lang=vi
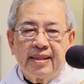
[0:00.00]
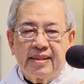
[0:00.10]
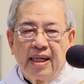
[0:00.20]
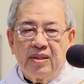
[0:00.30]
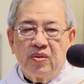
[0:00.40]

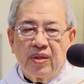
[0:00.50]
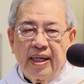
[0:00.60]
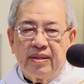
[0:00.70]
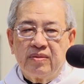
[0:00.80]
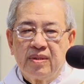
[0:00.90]
giàu
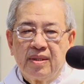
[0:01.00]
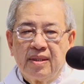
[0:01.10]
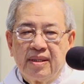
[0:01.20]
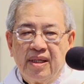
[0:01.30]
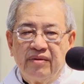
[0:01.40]
nghèo
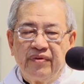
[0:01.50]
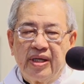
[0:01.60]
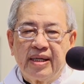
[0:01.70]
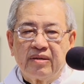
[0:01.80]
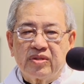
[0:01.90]
địa
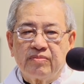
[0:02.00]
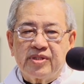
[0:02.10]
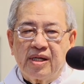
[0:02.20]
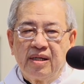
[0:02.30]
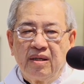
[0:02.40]
vị nào trong
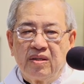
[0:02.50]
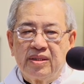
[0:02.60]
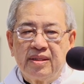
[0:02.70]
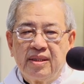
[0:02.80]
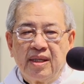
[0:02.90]
xã hội